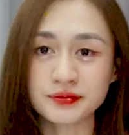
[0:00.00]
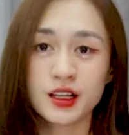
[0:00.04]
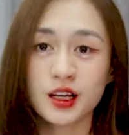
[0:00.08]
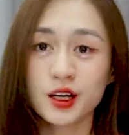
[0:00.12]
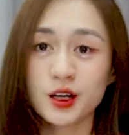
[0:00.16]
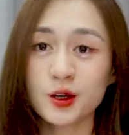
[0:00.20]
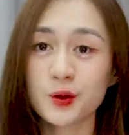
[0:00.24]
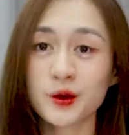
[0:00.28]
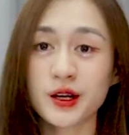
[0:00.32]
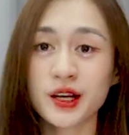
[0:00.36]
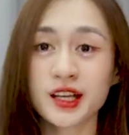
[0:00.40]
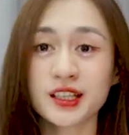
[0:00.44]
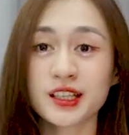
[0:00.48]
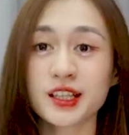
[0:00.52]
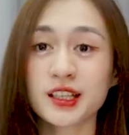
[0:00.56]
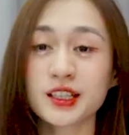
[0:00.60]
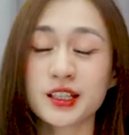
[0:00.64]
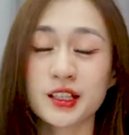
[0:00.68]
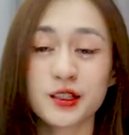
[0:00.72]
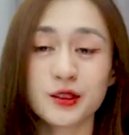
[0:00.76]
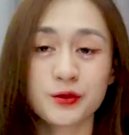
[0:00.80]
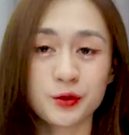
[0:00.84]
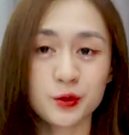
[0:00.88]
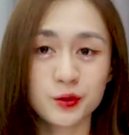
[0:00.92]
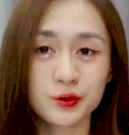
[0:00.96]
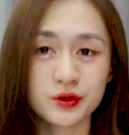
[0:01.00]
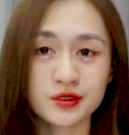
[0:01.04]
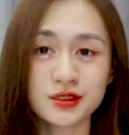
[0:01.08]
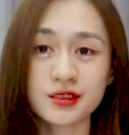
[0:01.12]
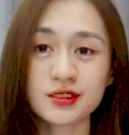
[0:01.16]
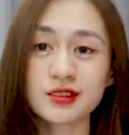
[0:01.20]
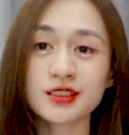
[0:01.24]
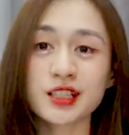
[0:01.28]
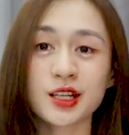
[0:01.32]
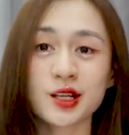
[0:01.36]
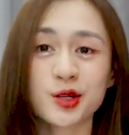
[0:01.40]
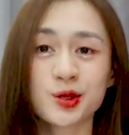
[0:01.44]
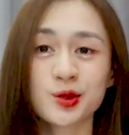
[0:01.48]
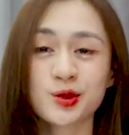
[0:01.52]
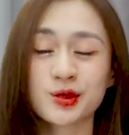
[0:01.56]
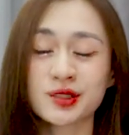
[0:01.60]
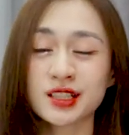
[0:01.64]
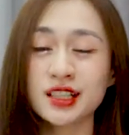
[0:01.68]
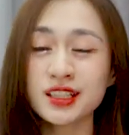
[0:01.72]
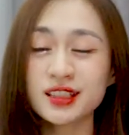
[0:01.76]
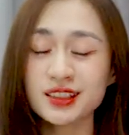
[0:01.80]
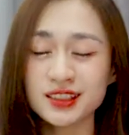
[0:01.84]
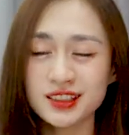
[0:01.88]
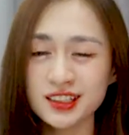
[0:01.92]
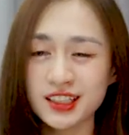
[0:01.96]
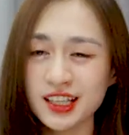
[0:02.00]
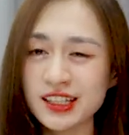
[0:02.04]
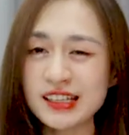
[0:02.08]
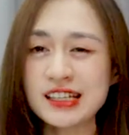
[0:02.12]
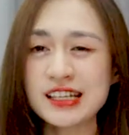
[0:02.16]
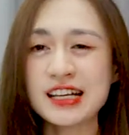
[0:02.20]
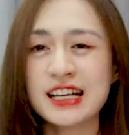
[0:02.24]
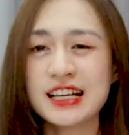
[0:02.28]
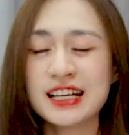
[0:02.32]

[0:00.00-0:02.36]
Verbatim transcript: hầu hết ấy, thì phụ nữ đều rất thích